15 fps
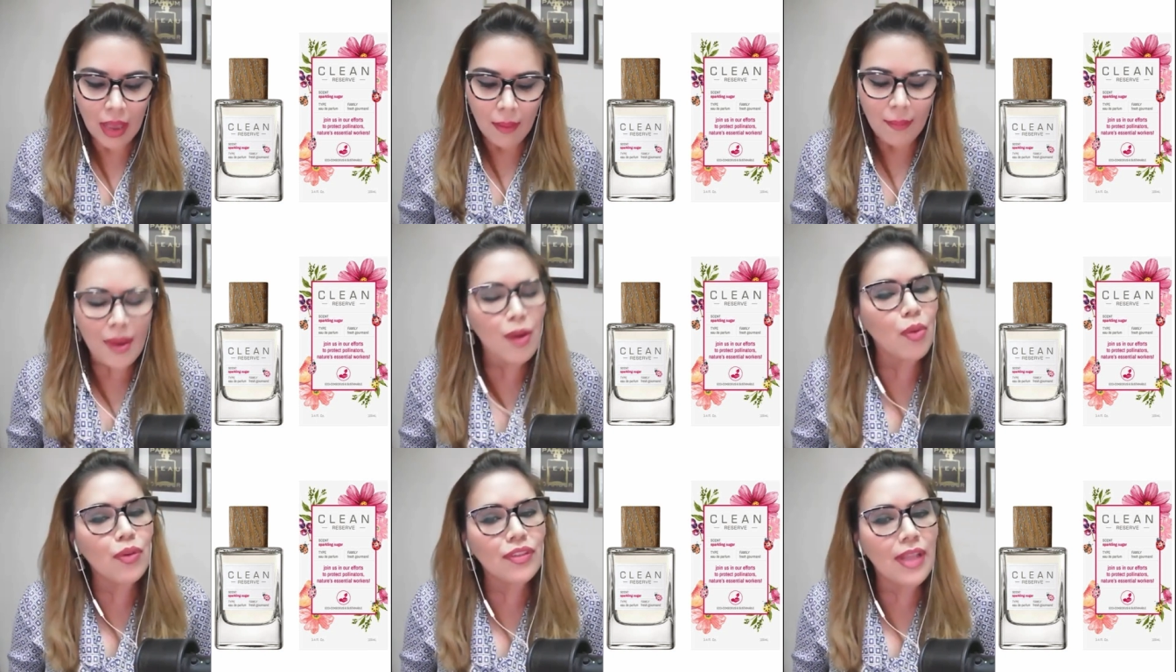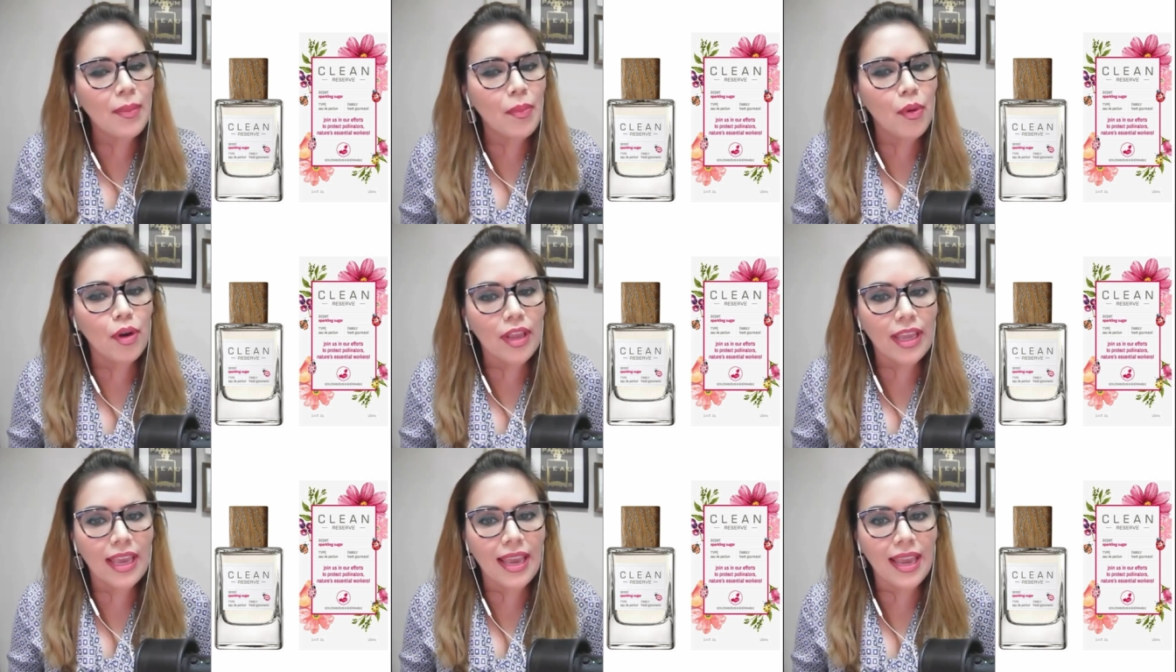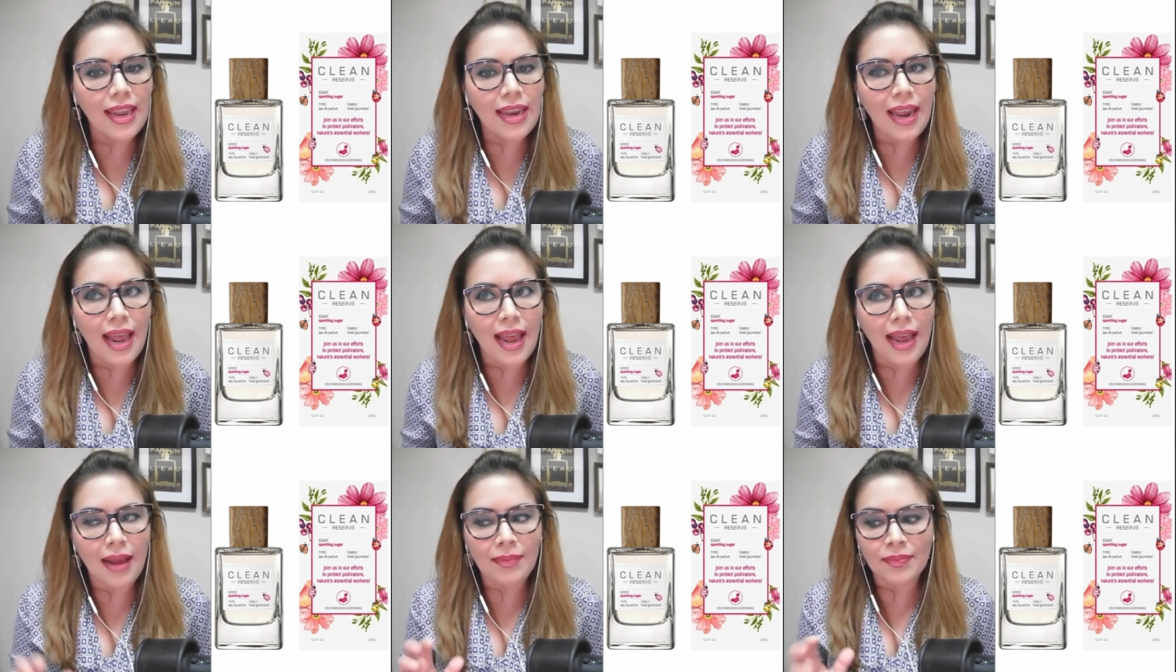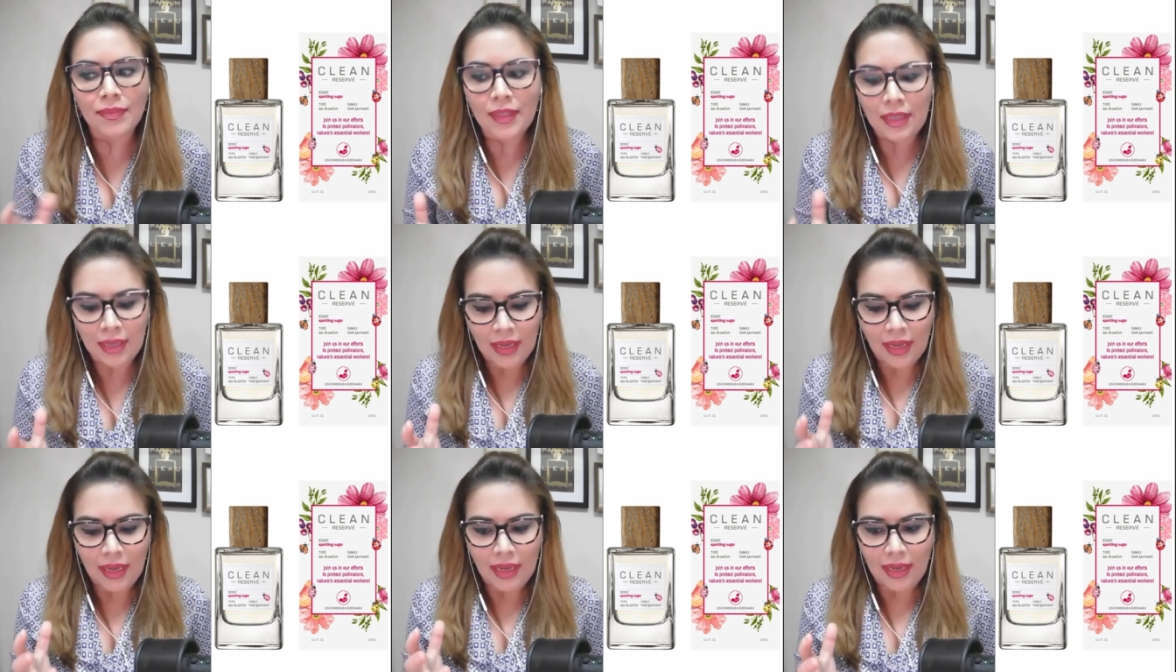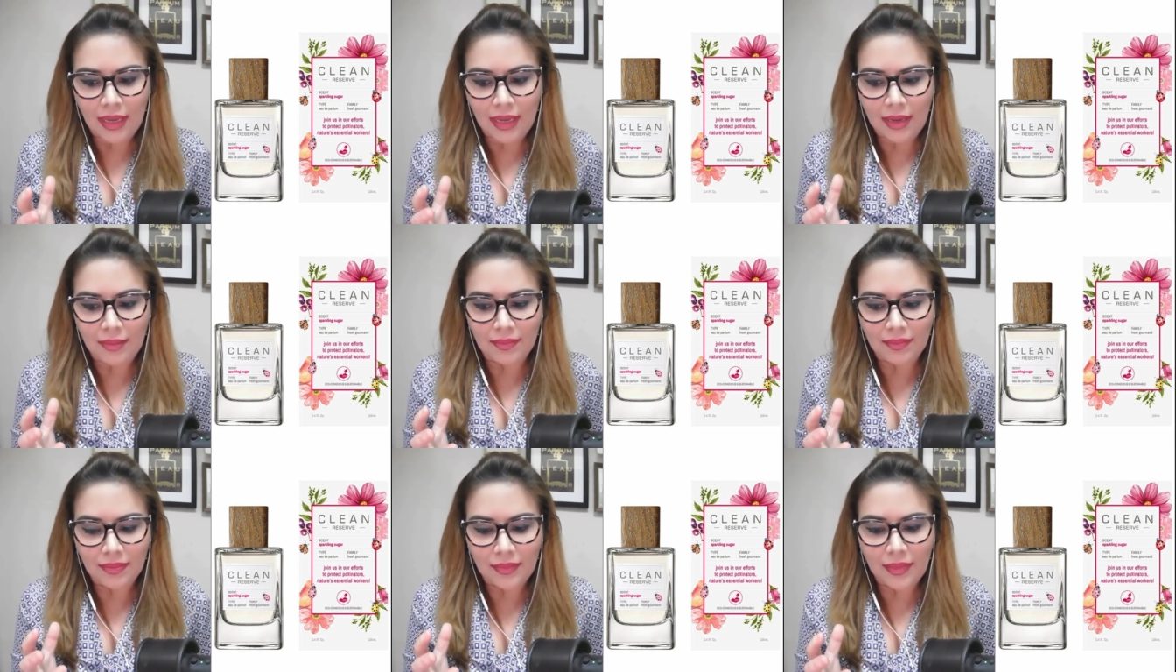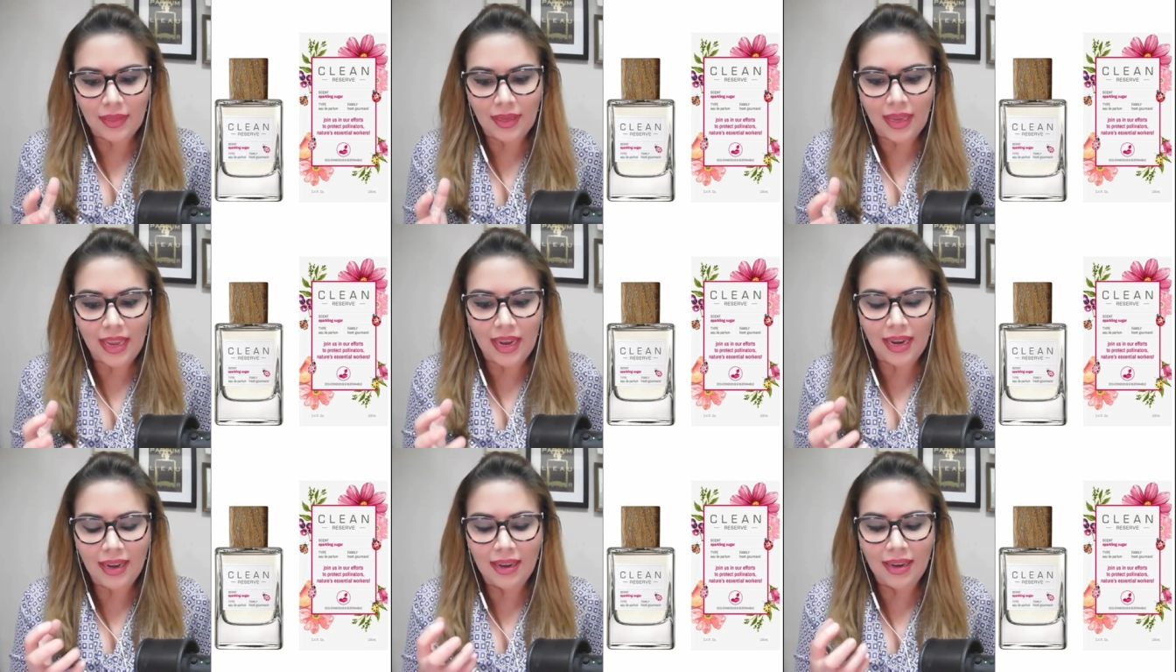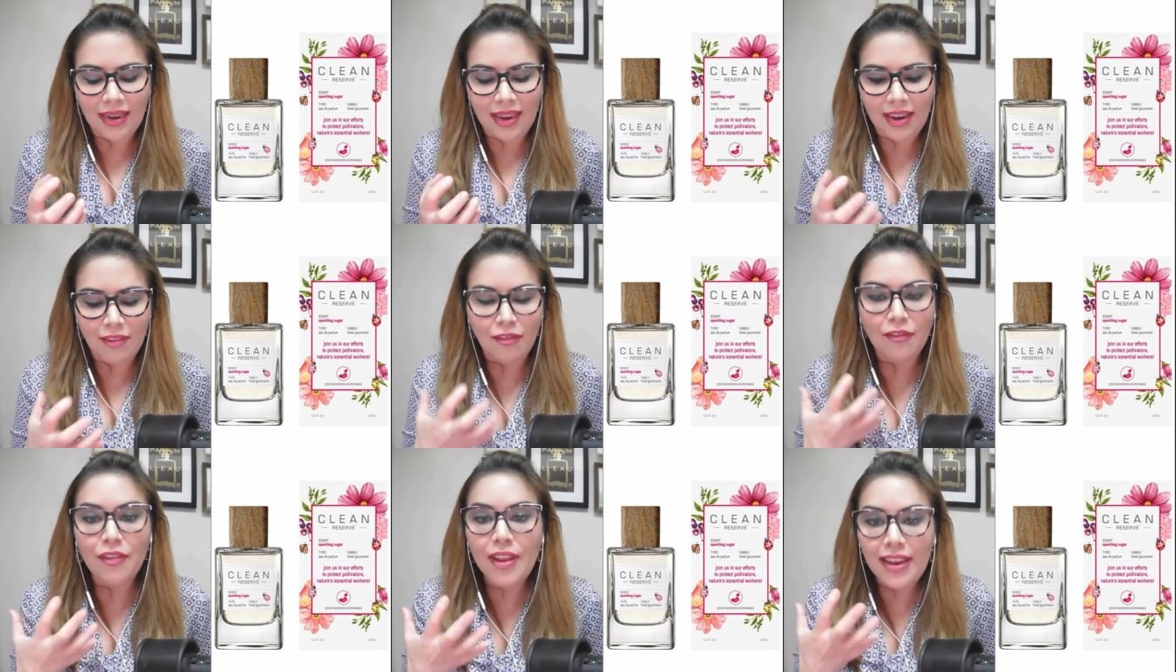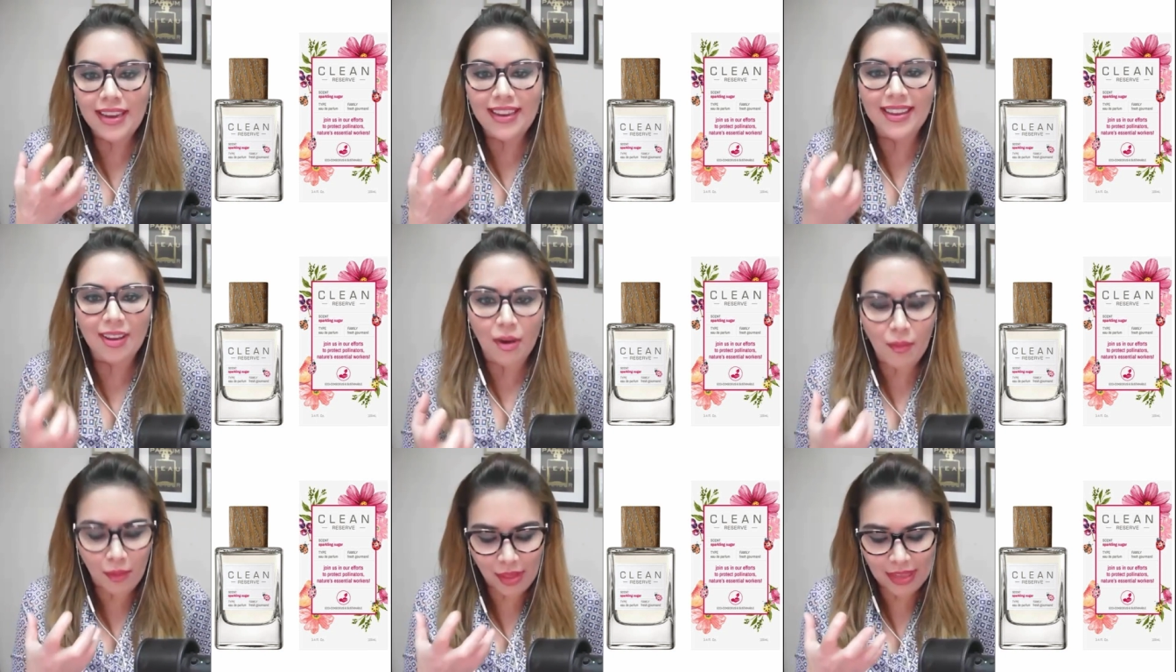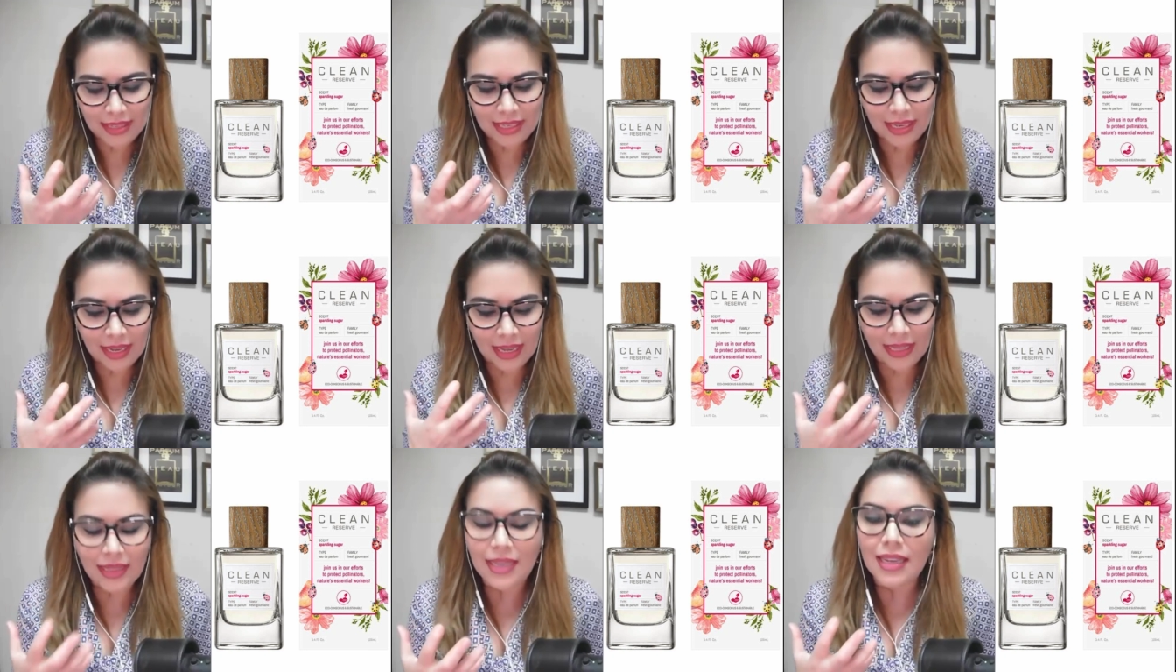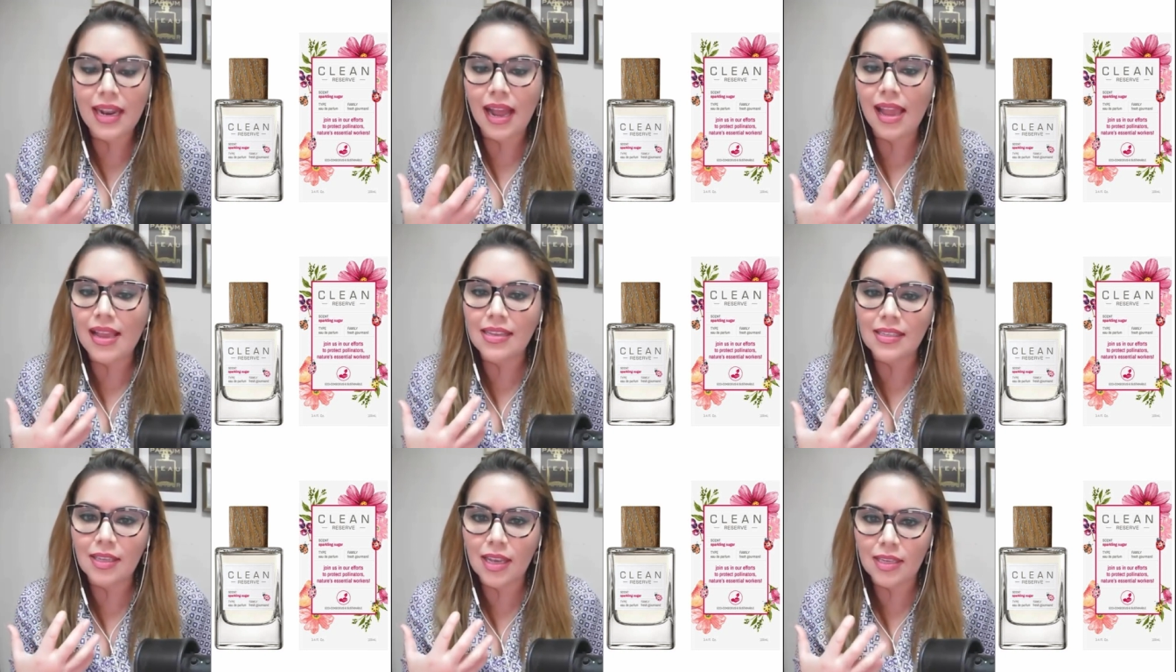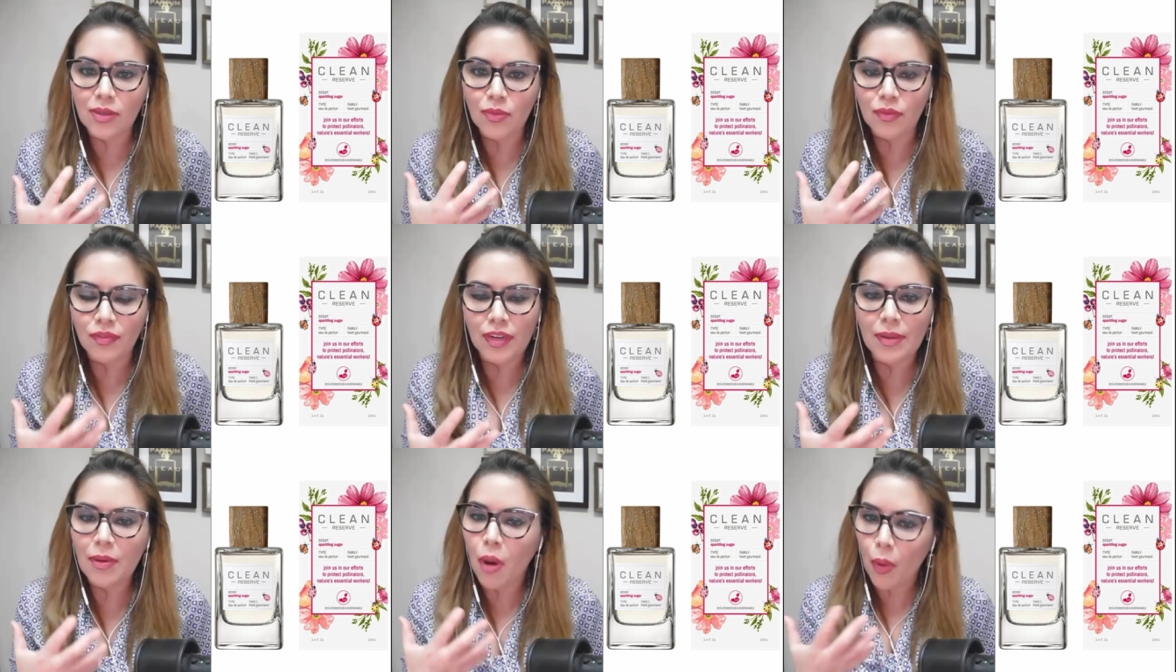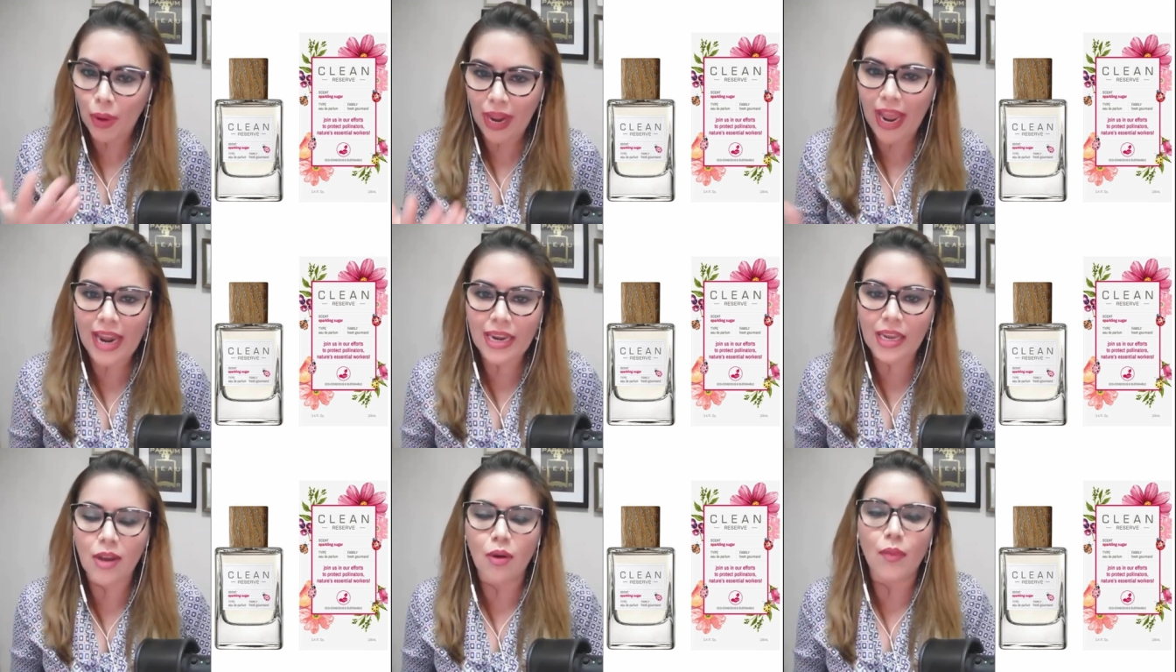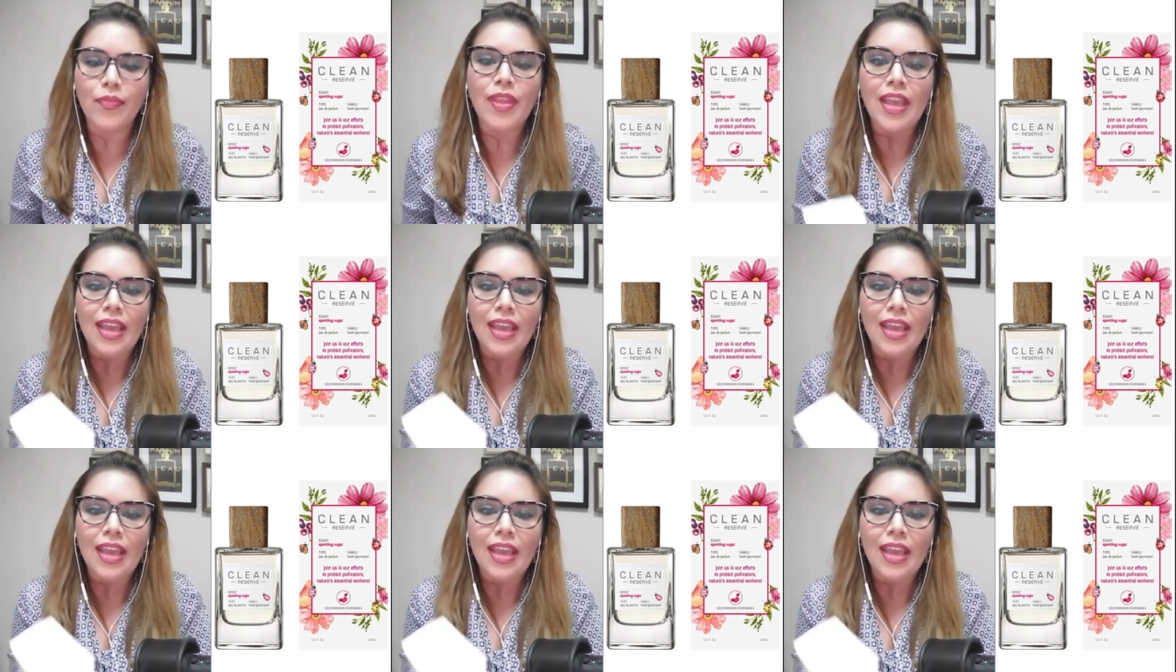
Me gusta porque la, eh, el, feeling, como dicen, que tira es, es un feeling orgánico.